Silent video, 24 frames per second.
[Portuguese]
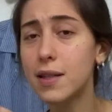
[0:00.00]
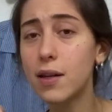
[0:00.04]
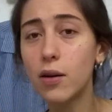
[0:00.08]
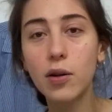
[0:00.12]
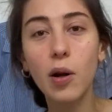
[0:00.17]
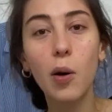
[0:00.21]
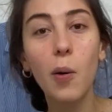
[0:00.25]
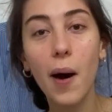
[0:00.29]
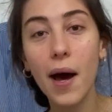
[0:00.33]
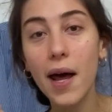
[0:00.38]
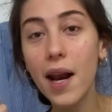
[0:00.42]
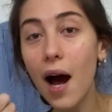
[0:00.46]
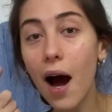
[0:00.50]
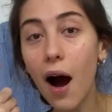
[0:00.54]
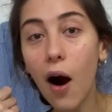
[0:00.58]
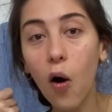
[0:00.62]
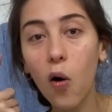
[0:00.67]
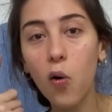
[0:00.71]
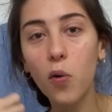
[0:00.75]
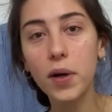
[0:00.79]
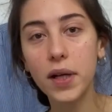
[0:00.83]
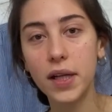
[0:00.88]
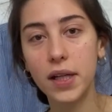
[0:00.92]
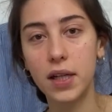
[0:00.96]
e eu não era
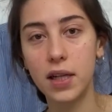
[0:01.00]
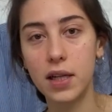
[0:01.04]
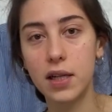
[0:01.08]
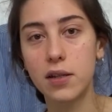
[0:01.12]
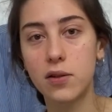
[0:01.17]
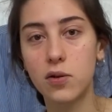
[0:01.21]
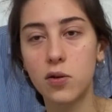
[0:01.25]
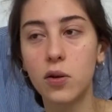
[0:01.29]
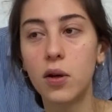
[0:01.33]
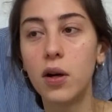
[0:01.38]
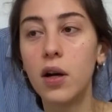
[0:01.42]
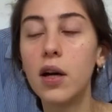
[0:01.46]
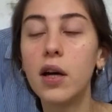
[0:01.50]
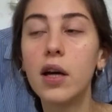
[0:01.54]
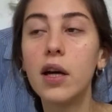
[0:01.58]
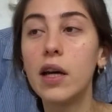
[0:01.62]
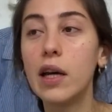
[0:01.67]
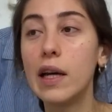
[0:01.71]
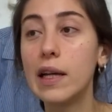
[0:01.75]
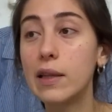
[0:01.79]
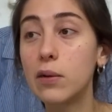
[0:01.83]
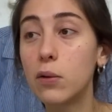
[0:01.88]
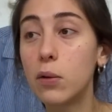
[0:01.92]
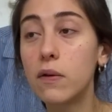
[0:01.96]
ruim nisso.
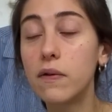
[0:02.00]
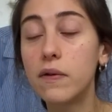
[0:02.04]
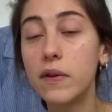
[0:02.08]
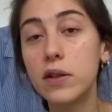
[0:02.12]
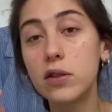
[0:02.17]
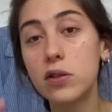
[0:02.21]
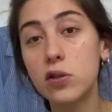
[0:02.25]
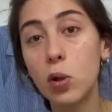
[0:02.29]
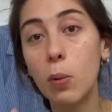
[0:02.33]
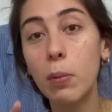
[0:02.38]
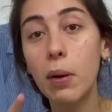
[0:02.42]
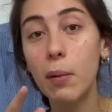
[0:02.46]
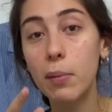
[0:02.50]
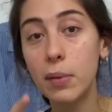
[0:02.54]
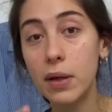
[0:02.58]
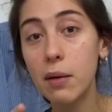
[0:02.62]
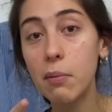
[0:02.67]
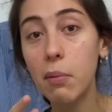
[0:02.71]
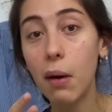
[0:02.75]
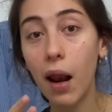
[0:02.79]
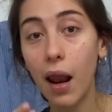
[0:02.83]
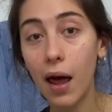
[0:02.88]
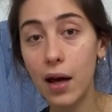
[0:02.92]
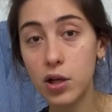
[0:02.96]
Então ouvir isso sobre a minha
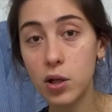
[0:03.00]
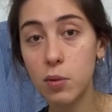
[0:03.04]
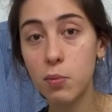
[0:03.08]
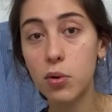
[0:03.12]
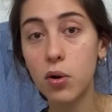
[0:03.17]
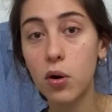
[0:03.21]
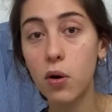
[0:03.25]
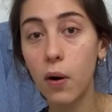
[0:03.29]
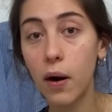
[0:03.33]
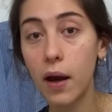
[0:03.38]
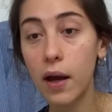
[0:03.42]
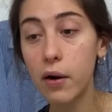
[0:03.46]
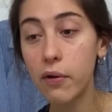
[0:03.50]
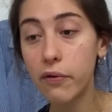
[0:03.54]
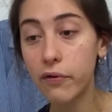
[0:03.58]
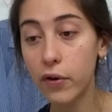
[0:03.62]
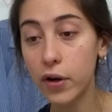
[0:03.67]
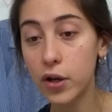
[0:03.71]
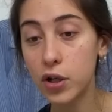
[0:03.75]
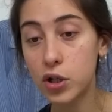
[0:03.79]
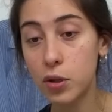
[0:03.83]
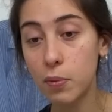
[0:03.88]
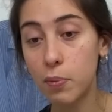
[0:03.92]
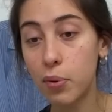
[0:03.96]
embalagem pro correio
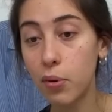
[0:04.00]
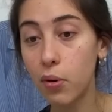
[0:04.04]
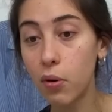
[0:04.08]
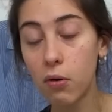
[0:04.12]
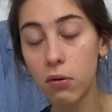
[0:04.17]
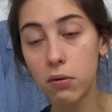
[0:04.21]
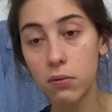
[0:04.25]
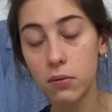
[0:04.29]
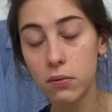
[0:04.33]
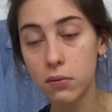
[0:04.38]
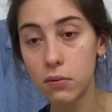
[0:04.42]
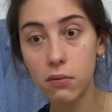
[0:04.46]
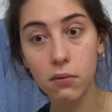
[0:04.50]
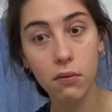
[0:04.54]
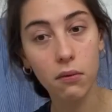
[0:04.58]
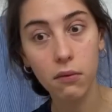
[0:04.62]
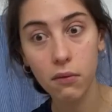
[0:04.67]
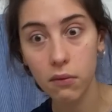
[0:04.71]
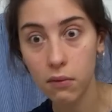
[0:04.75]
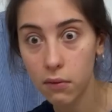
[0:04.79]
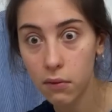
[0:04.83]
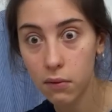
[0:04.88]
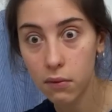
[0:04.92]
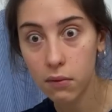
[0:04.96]
foi tipo.
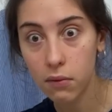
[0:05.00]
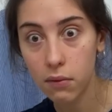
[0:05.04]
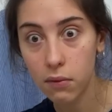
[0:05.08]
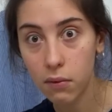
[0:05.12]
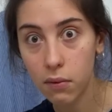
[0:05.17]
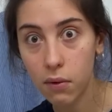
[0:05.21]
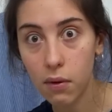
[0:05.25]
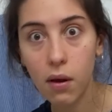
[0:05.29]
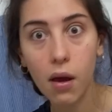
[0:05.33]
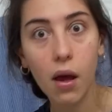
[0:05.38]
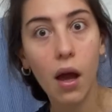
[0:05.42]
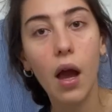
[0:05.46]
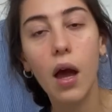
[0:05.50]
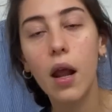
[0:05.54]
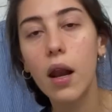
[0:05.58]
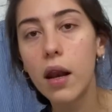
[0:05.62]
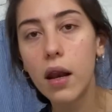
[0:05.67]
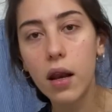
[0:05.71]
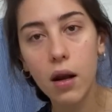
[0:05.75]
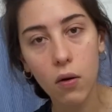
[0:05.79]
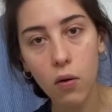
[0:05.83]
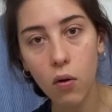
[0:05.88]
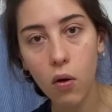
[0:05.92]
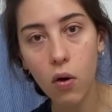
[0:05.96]
Não